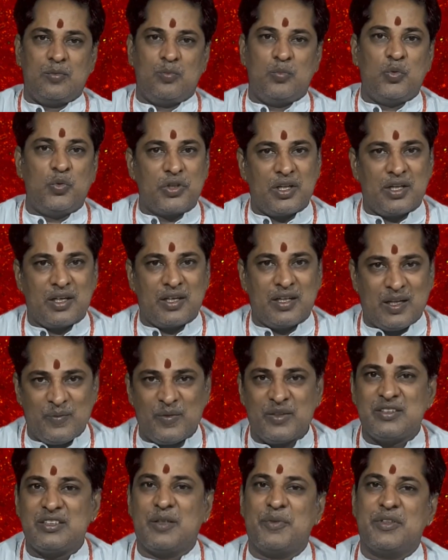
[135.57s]
ముందుగా
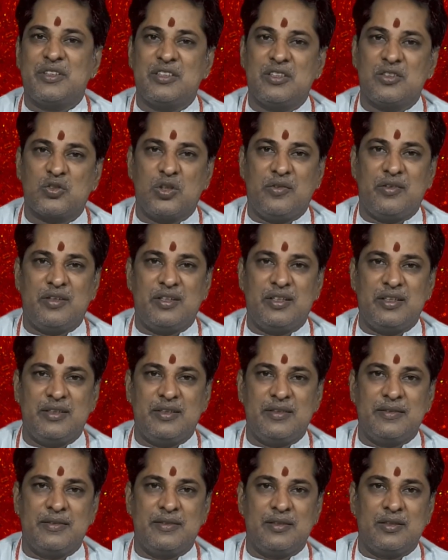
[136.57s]
గణపతి జపం చేసుకోవాలి
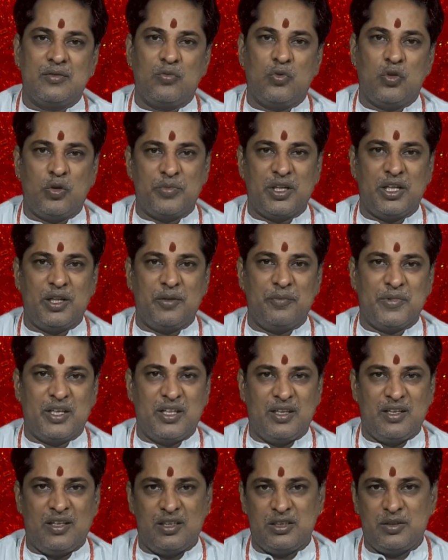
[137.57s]
ఓం గం
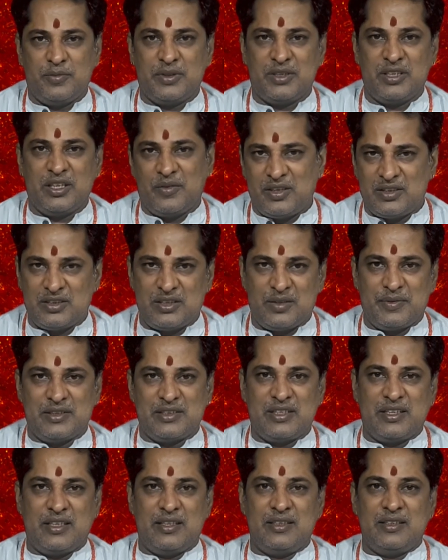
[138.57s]
గణాధిపతి నమ జపం
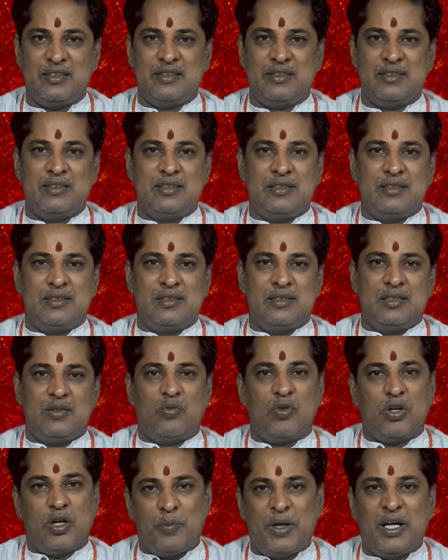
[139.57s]
చేయాలి
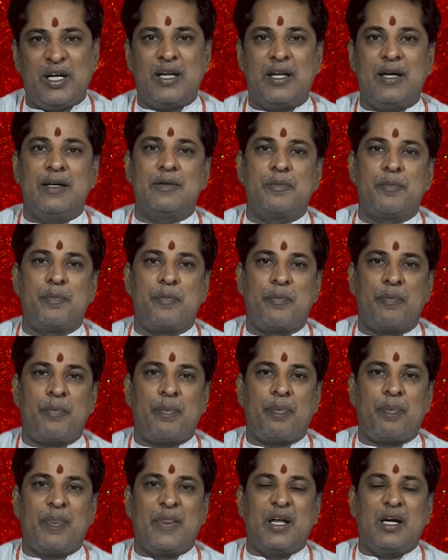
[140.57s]
ఒక మాల
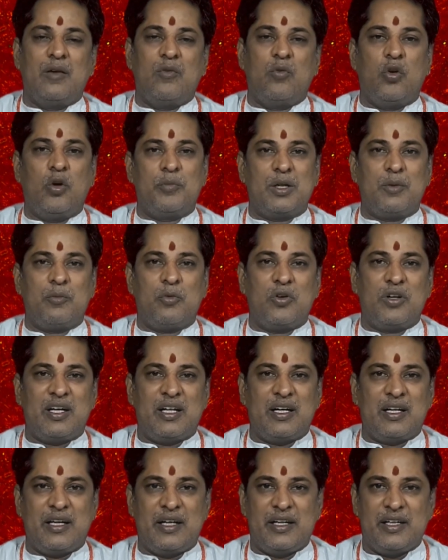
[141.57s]
ఓం నమో
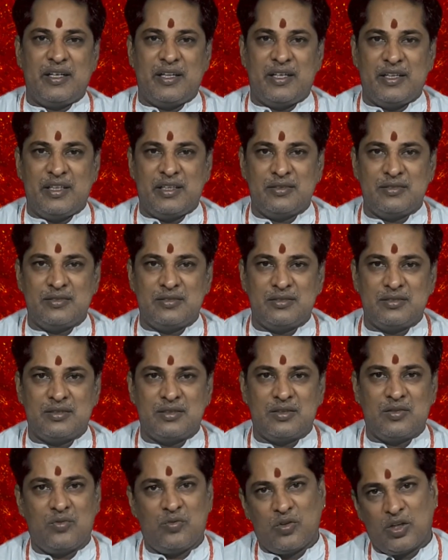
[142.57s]
నారాయణాయ
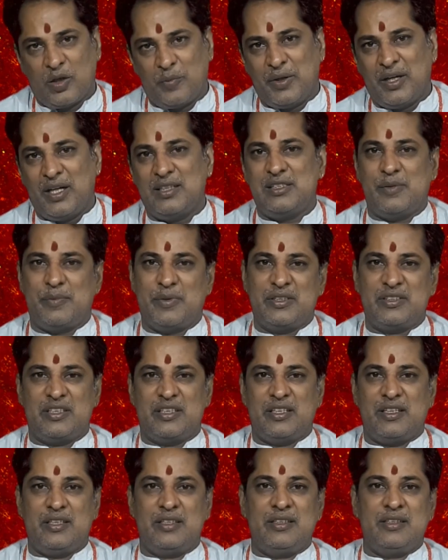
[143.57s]
ఒక మాల జపం
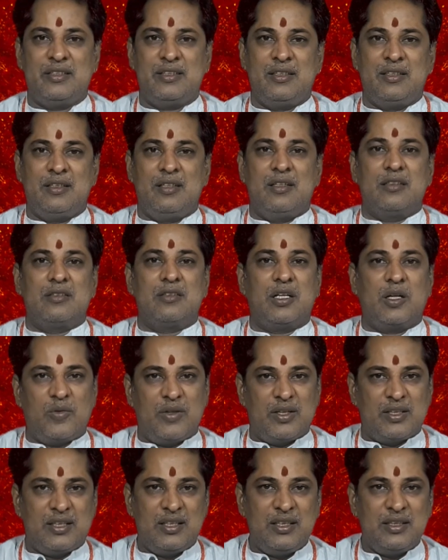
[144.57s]
చేయాలి
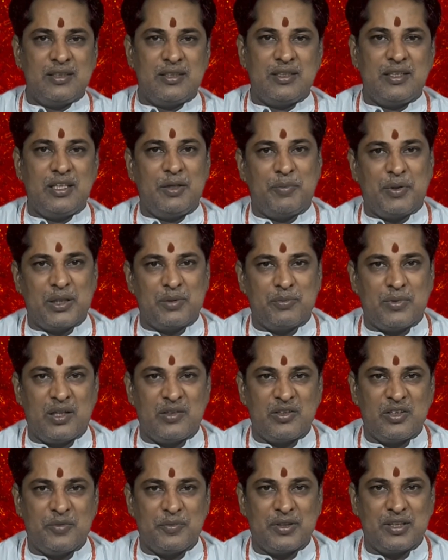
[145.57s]
తర్వాత ఈ
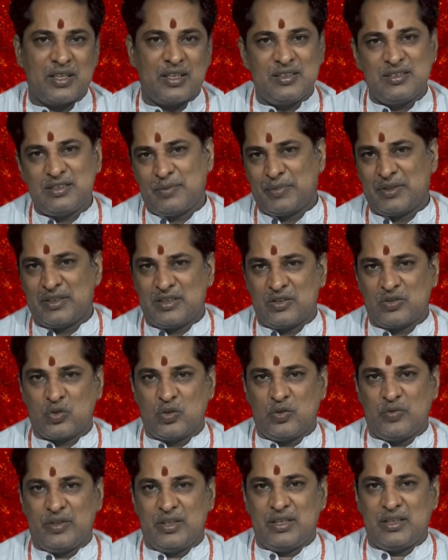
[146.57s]
పద్మావతి మంత్రాన్ని జపం
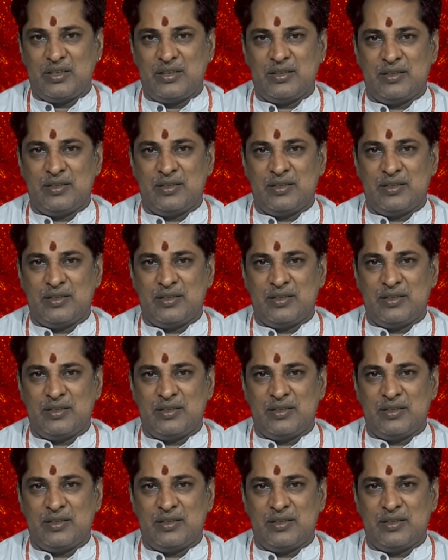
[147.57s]
చేసుకోవాలి